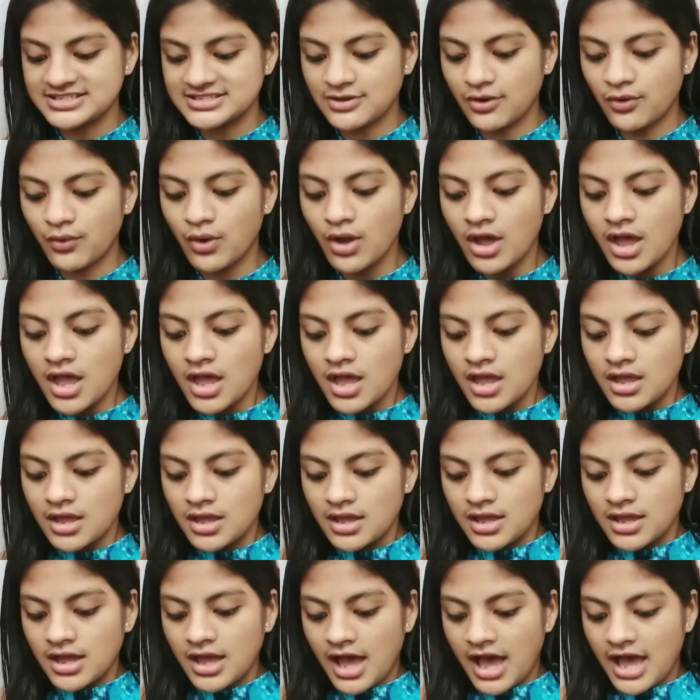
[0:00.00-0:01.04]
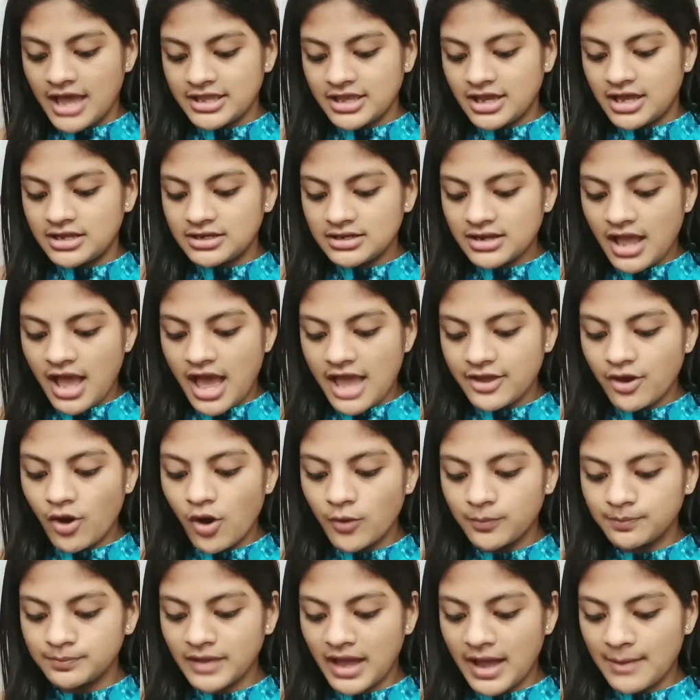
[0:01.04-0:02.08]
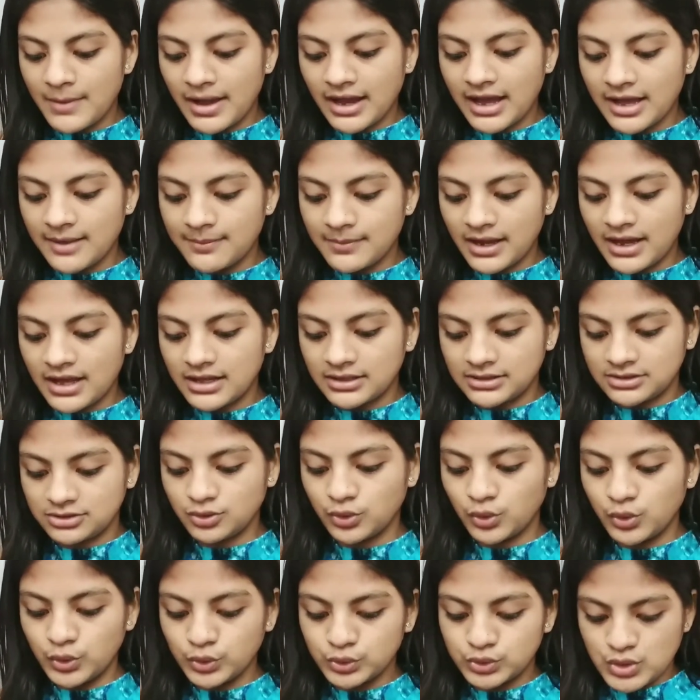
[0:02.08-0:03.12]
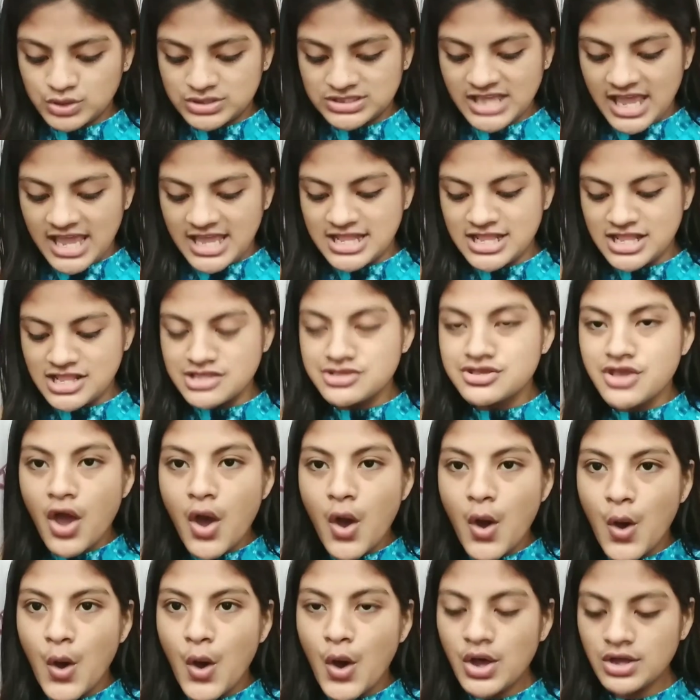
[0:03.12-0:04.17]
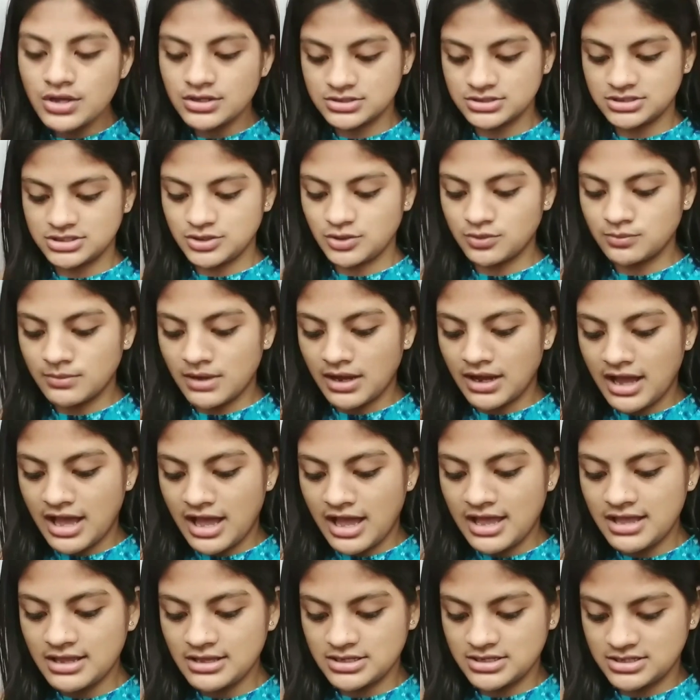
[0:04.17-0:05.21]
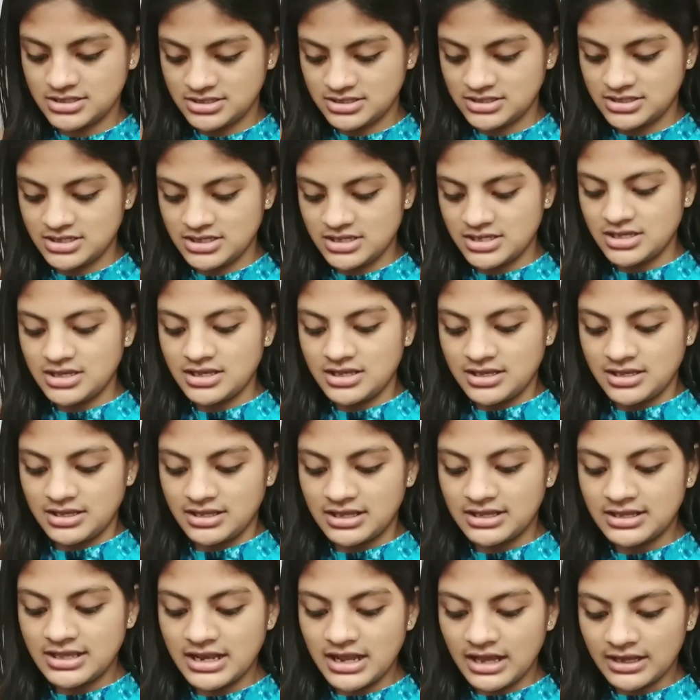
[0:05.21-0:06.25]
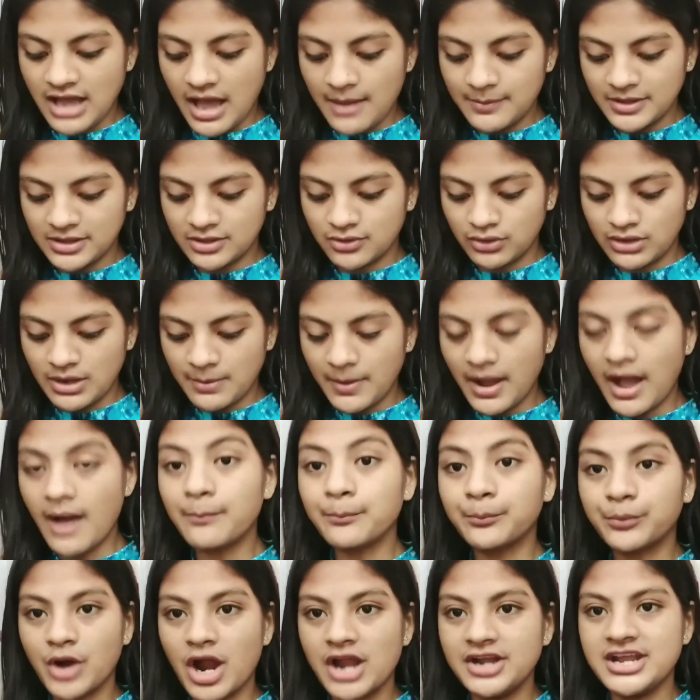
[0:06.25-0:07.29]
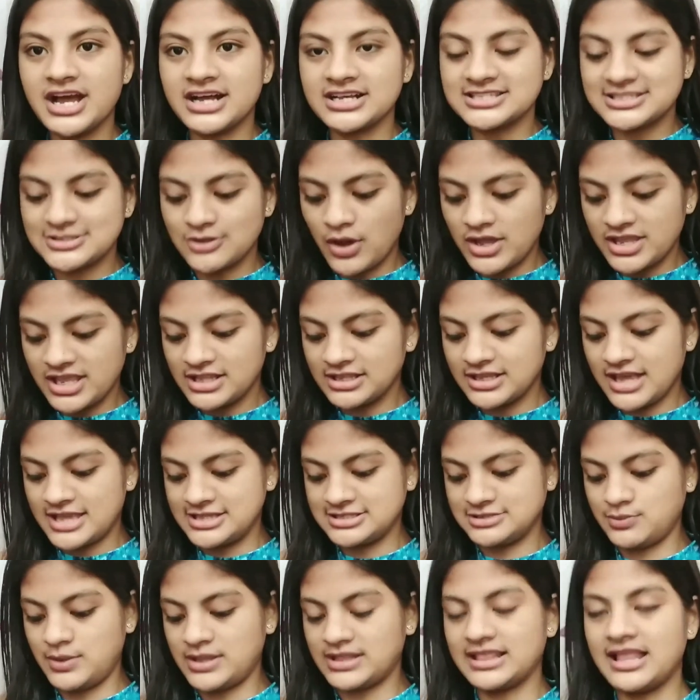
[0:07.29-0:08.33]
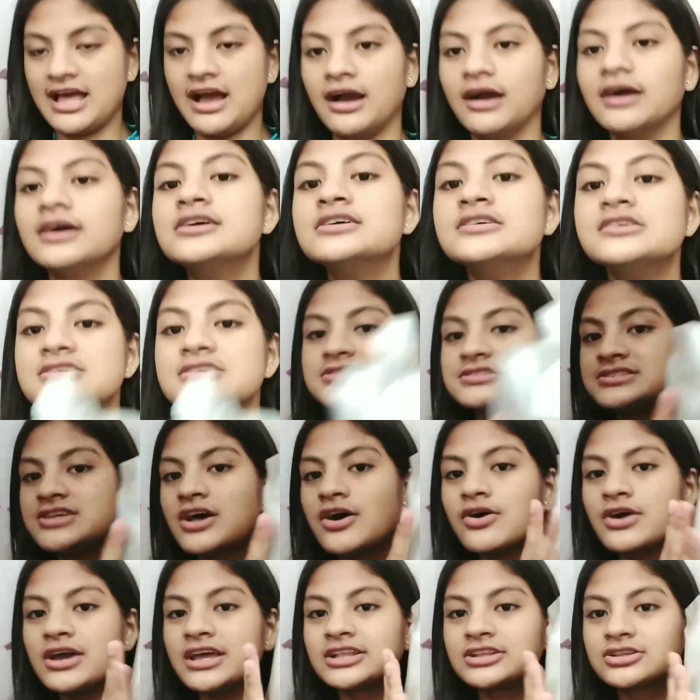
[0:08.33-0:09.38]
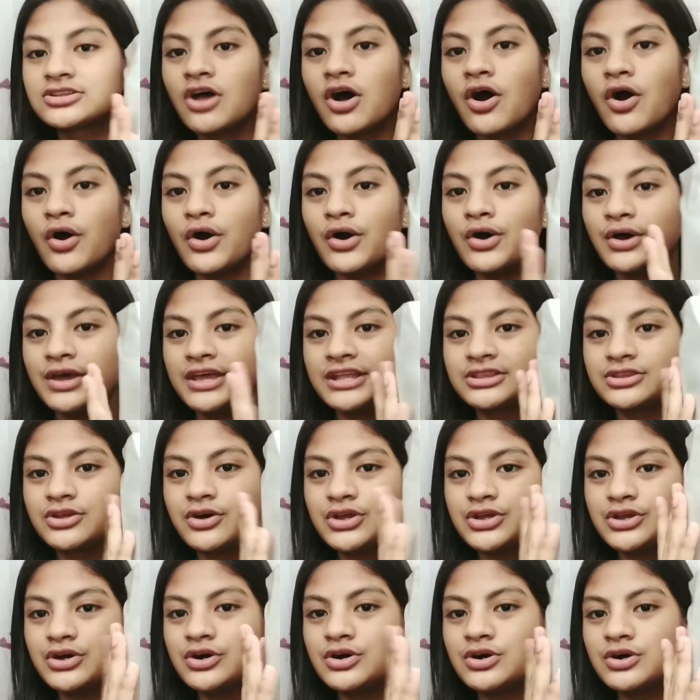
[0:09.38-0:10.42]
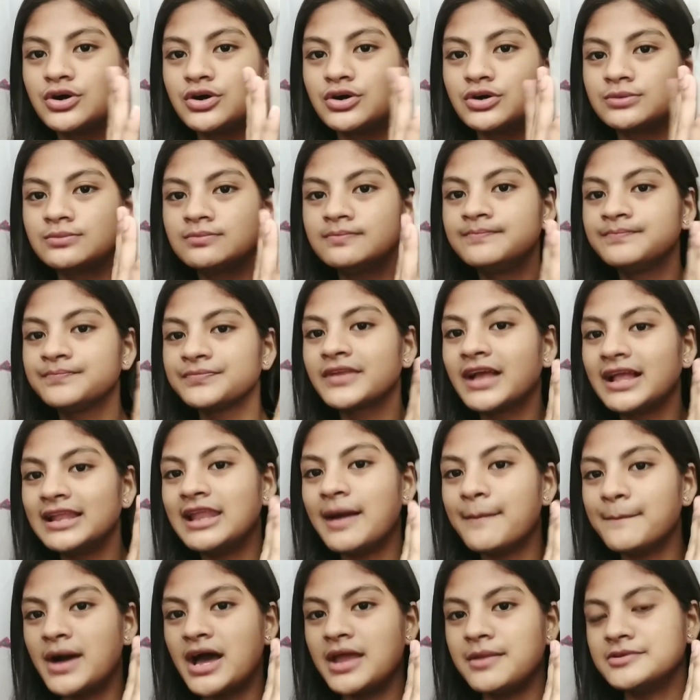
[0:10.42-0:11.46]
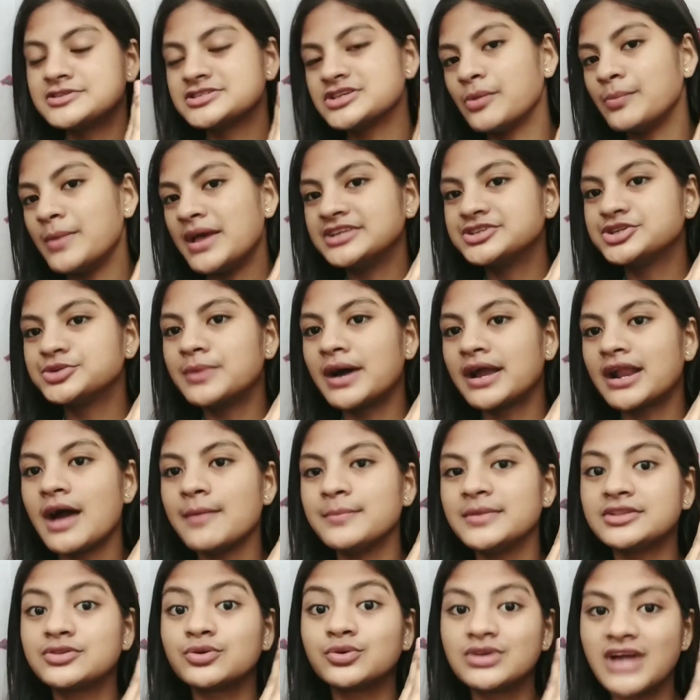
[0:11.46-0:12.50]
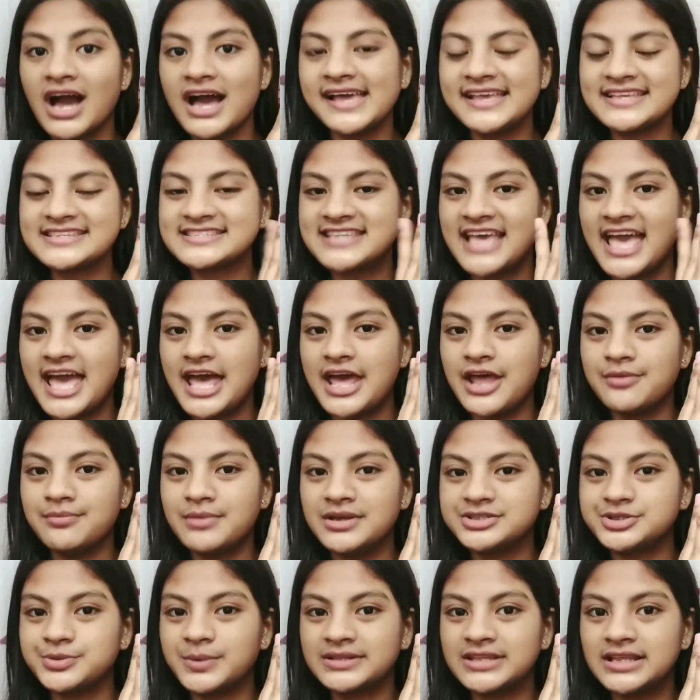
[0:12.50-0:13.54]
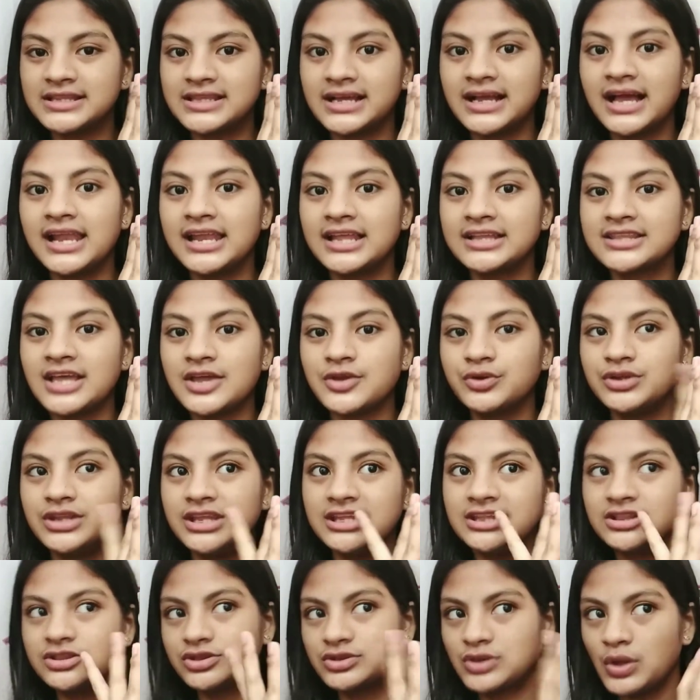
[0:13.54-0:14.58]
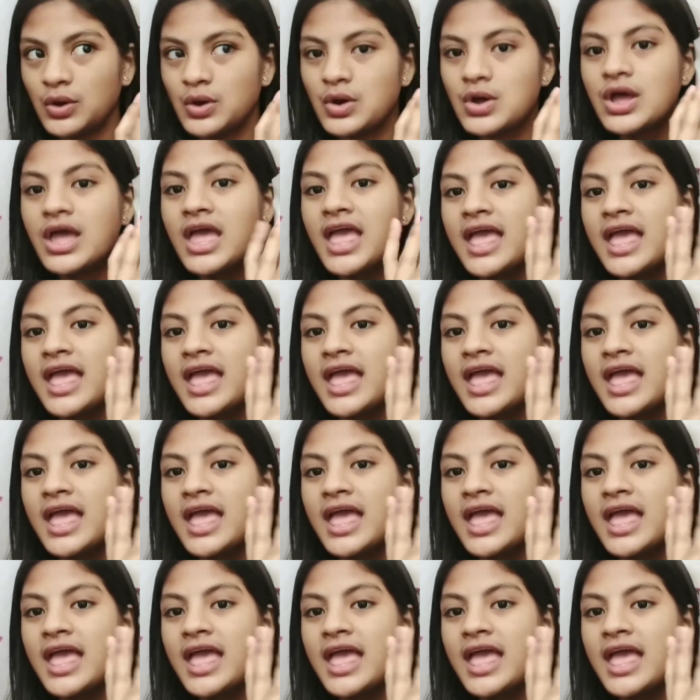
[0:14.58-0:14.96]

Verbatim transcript: So, ayan. I hope nga maka makakatulong to sa inyo yung mga ginagamit ko na mga products. So, ayan guys. Wait lang. So, ito, ito yung laman. So, medyo marami to guys and medyo matatagalan tayo dito.